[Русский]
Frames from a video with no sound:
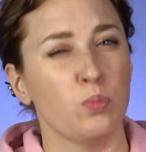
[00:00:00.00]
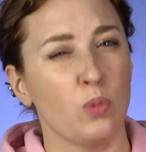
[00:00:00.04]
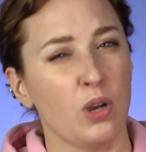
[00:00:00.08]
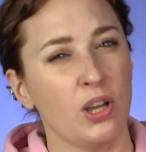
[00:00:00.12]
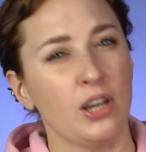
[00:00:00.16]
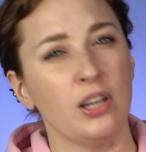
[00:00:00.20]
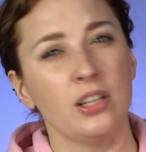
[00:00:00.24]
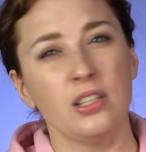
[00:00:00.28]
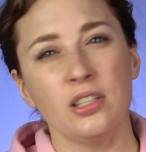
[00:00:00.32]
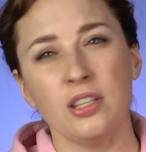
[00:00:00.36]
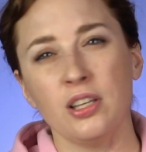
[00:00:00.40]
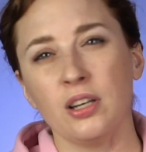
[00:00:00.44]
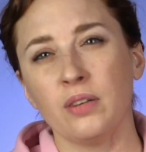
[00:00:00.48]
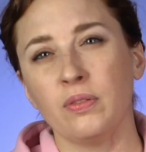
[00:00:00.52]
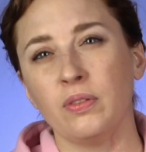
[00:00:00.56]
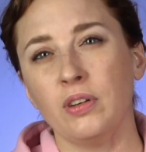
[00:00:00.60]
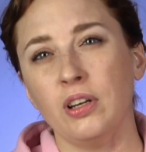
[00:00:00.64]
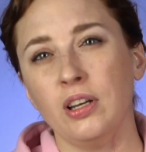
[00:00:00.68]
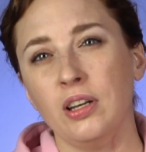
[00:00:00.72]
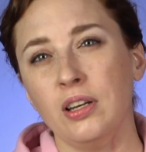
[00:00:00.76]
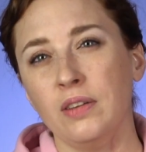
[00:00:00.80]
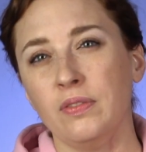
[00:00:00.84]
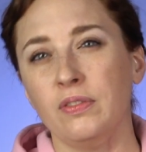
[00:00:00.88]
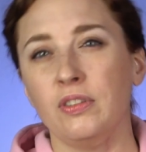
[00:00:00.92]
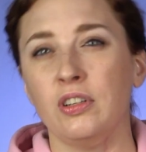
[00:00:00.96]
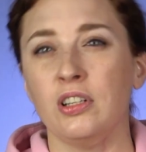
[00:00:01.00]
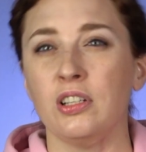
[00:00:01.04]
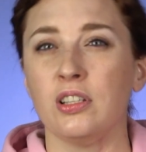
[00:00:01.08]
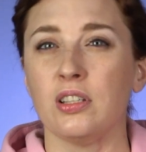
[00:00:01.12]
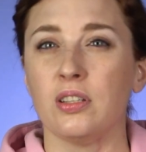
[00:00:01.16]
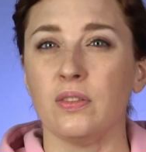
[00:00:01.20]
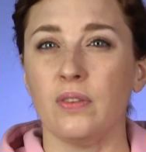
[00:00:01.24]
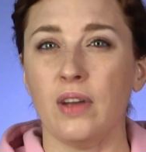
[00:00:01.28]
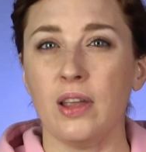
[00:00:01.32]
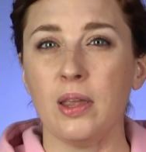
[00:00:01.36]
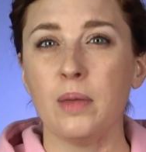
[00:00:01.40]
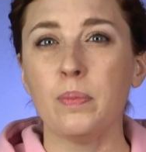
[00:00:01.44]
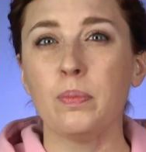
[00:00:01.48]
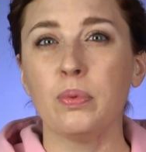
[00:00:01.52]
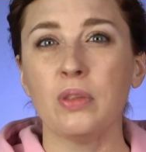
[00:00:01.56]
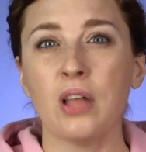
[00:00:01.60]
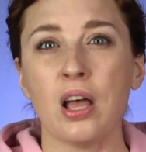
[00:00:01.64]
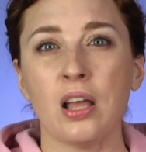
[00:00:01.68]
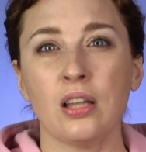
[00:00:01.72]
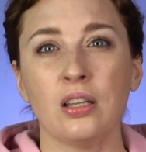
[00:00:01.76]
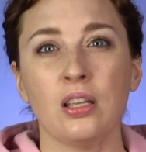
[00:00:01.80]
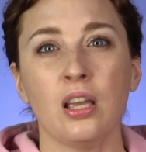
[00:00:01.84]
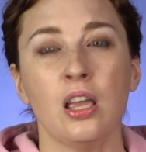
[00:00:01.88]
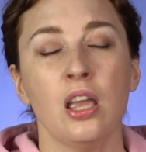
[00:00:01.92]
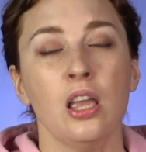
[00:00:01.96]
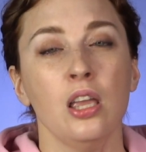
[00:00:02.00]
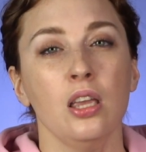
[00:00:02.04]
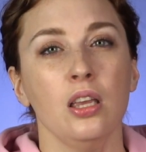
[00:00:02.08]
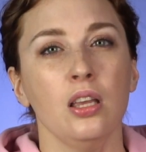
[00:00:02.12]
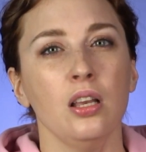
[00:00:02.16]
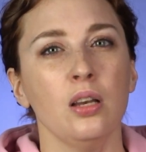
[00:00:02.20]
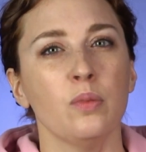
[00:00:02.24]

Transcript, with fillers: корректировали ли вы свои планы,